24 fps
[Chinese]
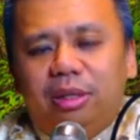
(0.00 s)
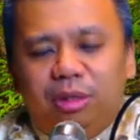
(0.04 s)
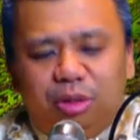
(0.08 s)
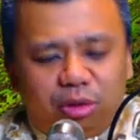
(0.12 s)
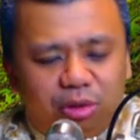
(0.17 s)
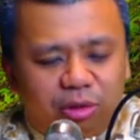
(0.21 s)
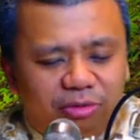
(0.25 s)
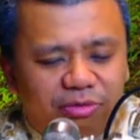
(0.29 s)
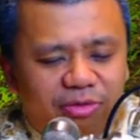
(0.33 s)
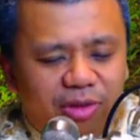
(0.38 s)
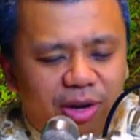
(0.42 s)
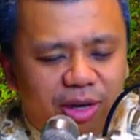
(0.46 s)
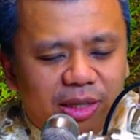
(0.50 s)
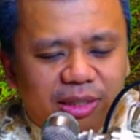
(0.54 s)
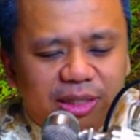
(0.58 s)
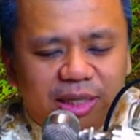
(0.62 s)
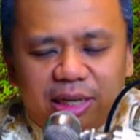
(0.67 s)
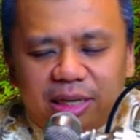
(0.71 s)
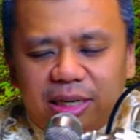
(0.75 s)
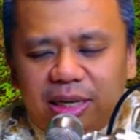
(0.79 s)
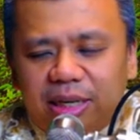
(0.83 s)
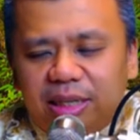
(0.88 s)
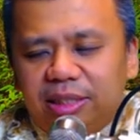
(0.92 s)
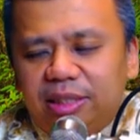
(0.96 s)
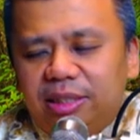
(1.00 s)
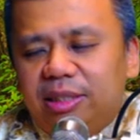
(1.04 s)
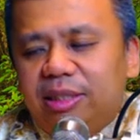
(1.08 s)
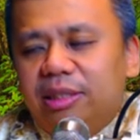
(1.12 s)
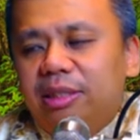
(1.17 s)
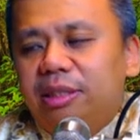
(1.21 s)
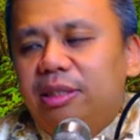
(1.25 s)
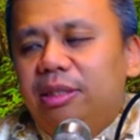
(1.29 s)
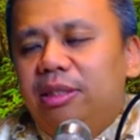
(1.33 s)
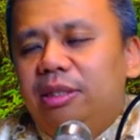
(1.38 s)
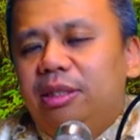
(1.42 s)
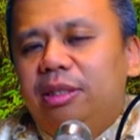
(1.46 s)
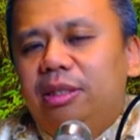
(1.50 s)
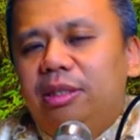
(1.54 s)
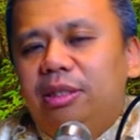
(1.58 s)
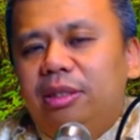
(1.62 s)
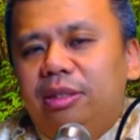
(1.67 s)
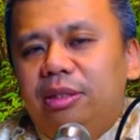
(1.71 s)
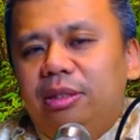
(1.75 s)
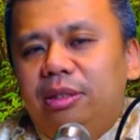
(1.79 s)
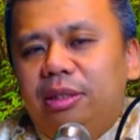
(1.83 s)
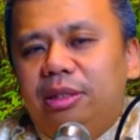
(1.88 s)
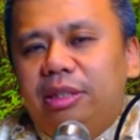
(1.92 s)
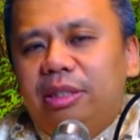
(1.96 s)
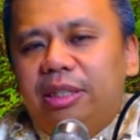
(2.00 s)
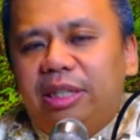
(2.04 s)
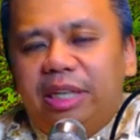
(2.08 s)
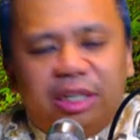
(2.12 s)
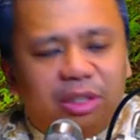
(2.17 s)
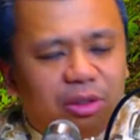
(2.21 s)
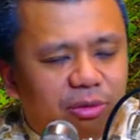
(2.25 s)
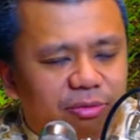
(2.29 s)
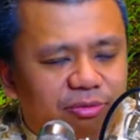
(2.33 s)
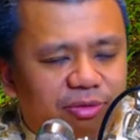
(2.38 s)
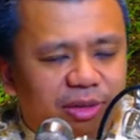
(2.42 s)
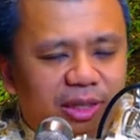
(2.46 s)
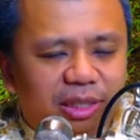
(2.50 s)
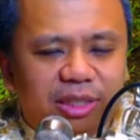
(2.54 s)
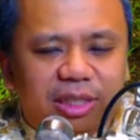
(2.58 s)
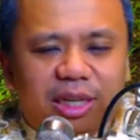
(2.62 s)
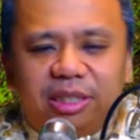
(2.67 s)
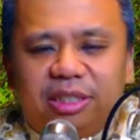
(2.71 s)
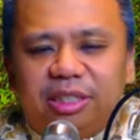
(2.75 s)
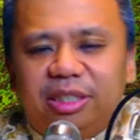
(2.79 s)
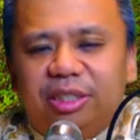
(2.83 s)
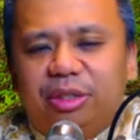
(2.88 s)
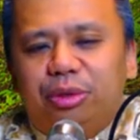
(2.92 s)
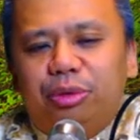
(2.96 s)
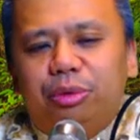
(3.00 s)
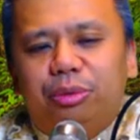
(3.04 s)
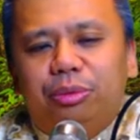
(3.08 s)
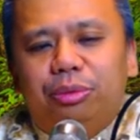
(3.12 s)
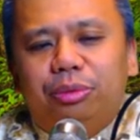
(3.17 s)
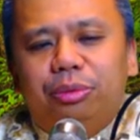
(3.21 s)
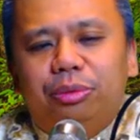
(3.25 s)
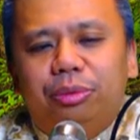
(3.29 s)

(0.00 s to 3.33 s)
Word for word: 从放下开始，也从放下结束。